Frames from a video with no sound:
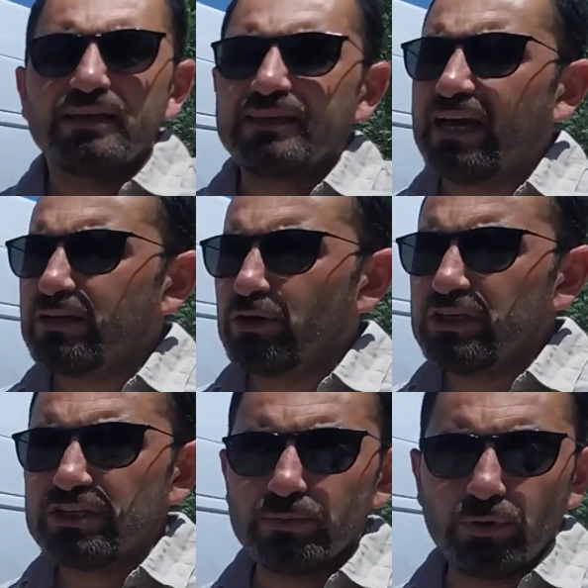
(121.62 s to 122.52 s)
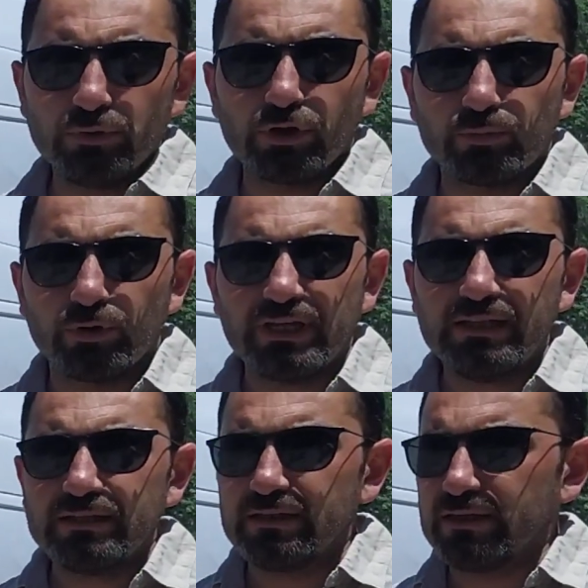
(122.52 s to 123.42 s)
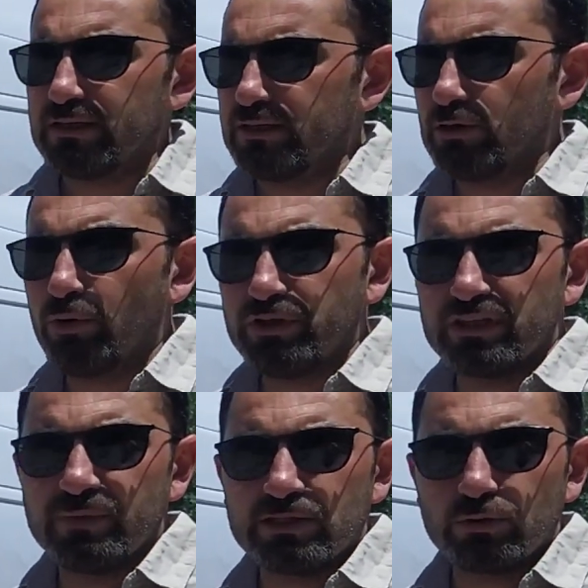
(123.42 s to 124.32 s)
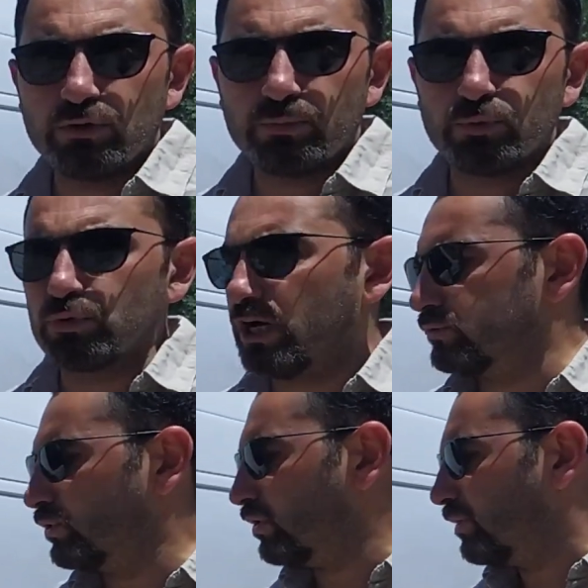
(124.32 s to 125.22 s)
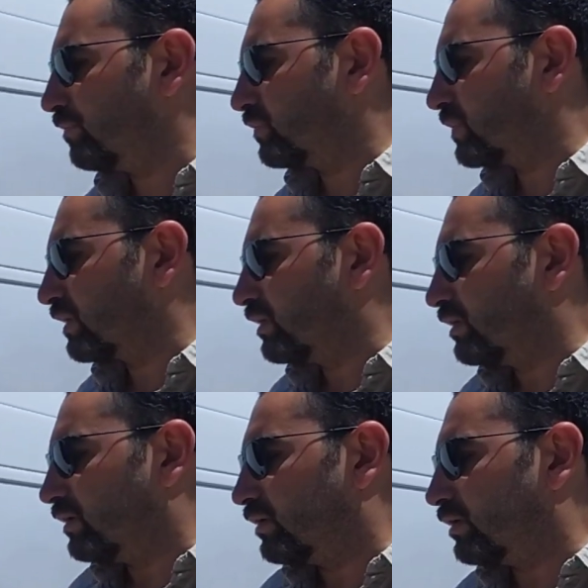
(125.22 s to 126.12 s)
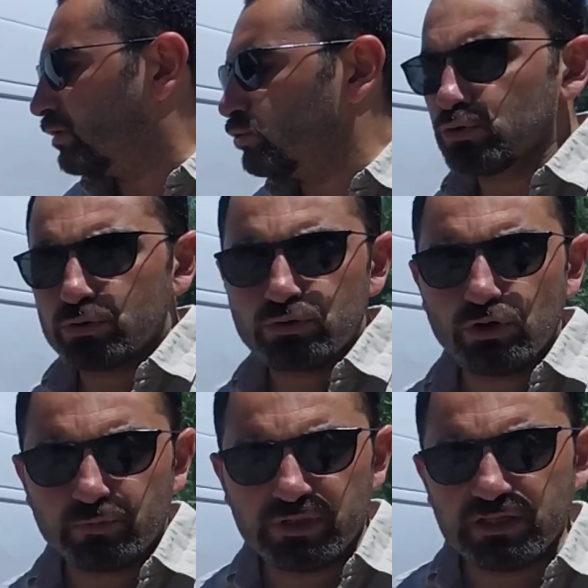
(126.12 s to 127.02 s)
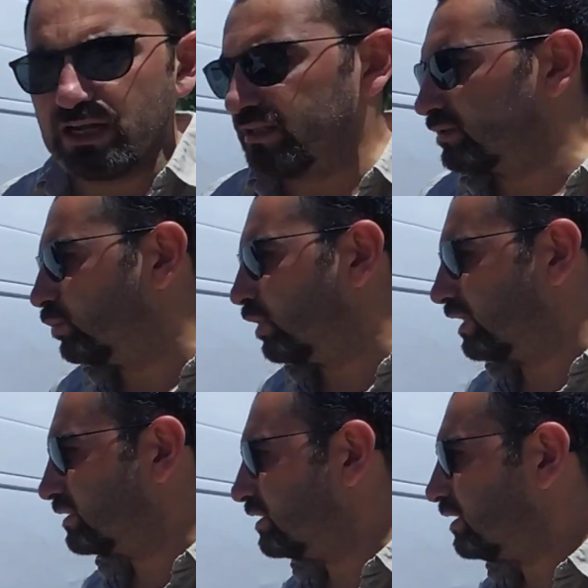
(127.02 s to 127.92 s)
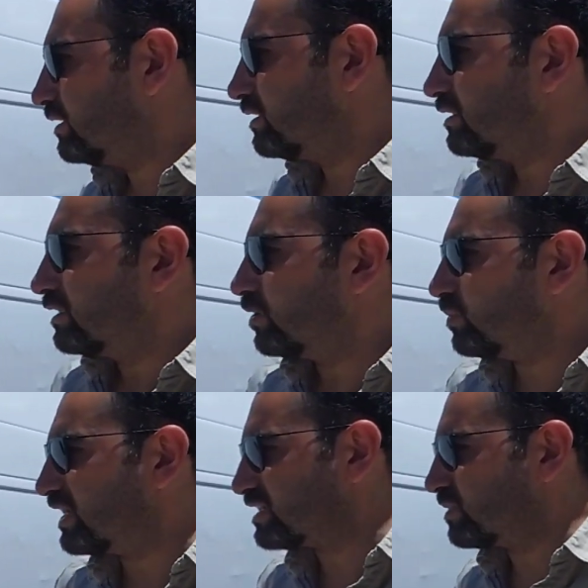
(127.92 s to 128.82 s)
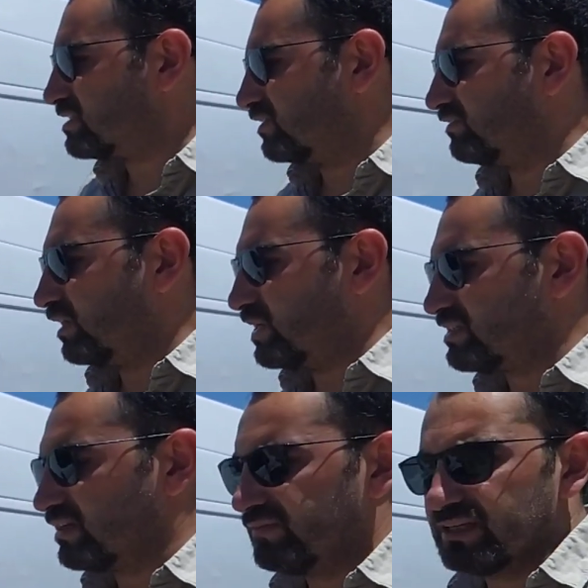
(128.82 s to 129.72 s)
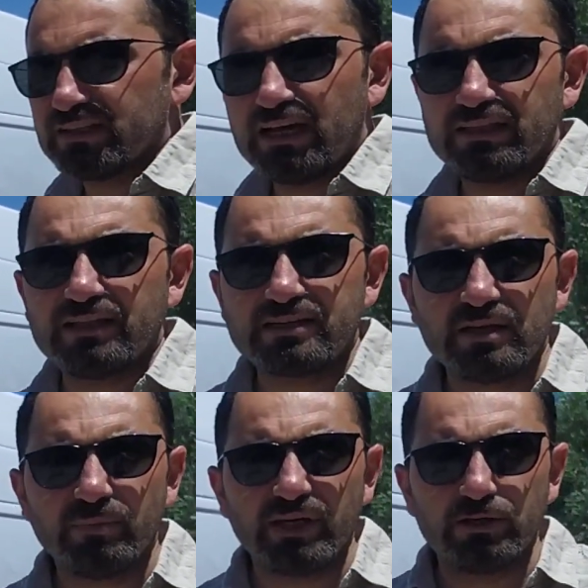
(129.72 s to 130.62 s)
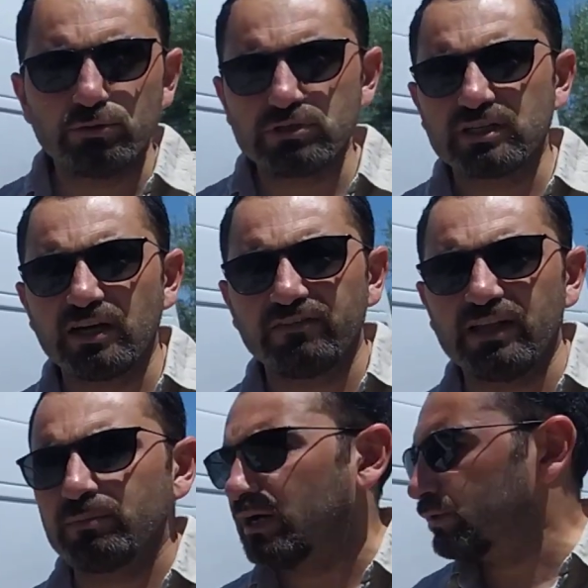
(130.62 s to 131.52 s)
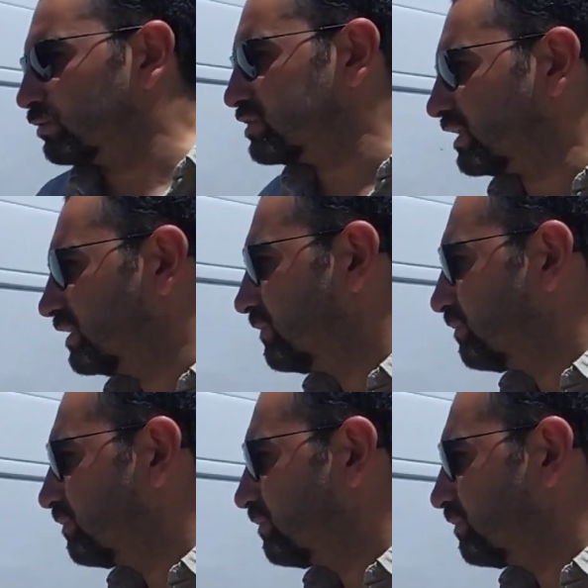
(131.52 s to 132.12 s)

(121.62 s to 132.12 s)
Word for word: Yani 2014 model 17 e, metreküp Ducato. 134 e, bin liraya aldım bu arada. E, biraz masraf var. Masraflarını da halledersen bana 140'a falan mal olacak.